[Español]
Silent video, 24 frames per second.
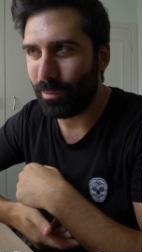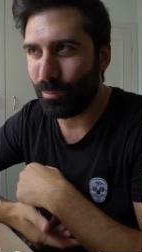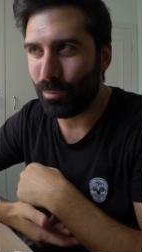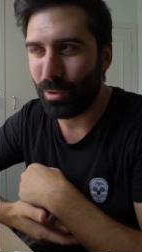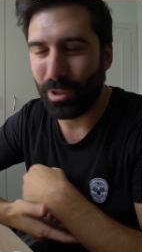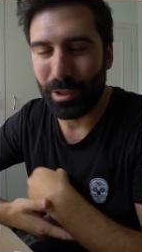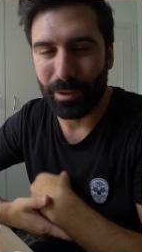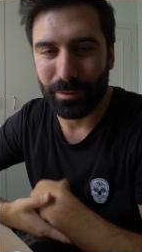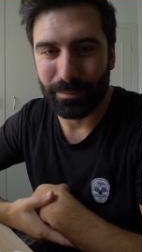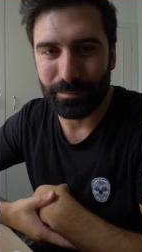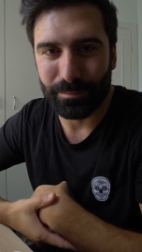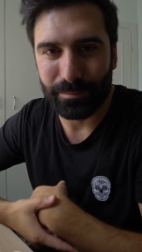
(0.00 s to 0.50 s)

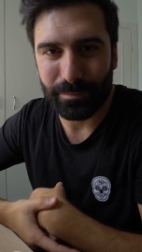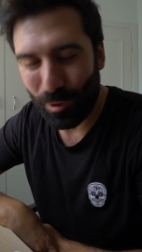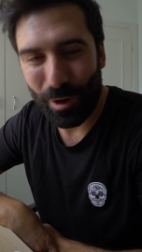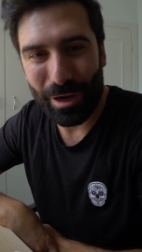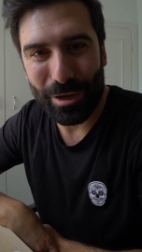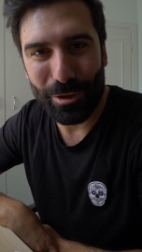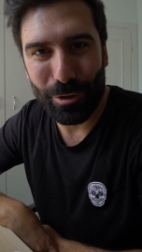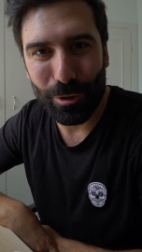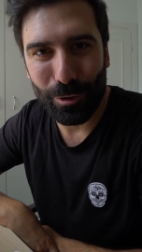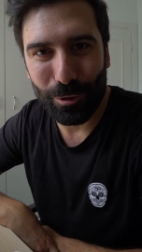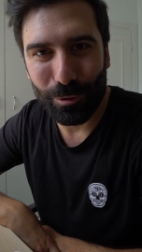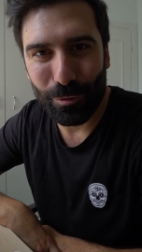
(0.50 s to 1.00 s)
Bueno, no ha
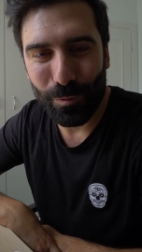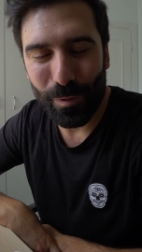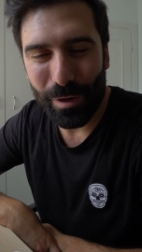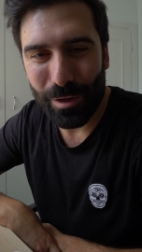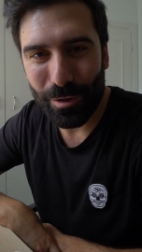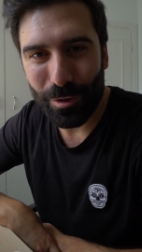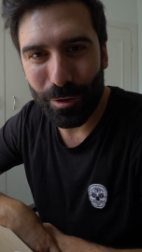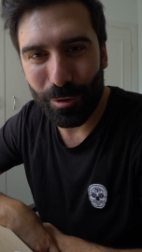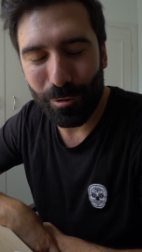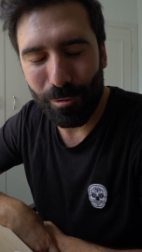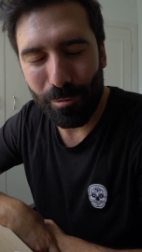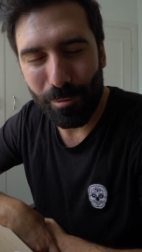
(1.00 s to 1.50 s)
ido, no ha
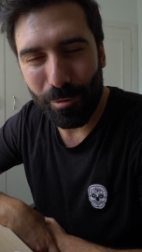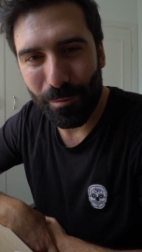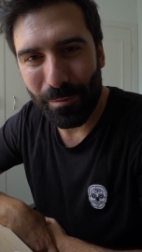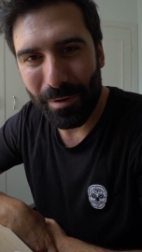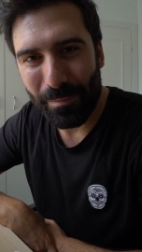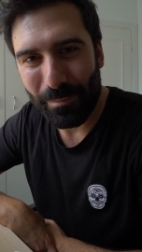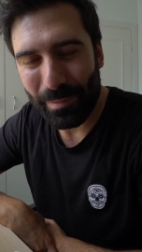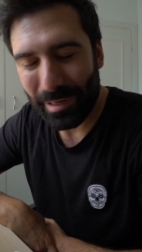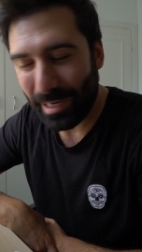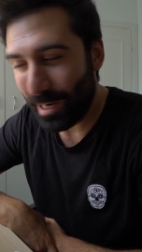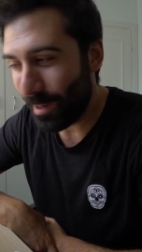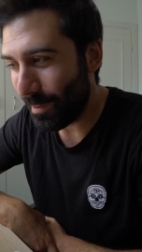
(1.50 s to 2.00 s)
ido como me
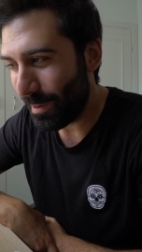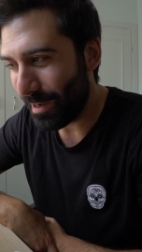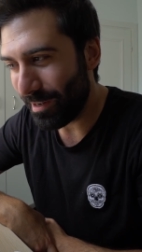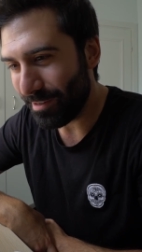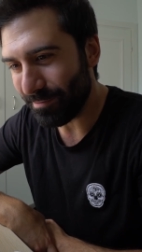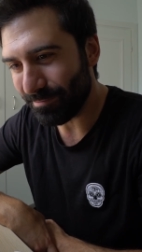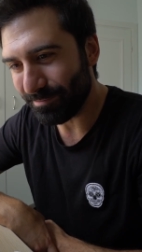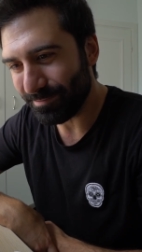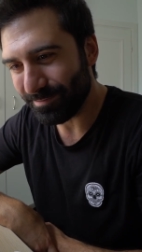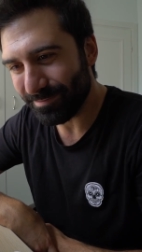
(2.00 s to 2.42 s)
esperaba.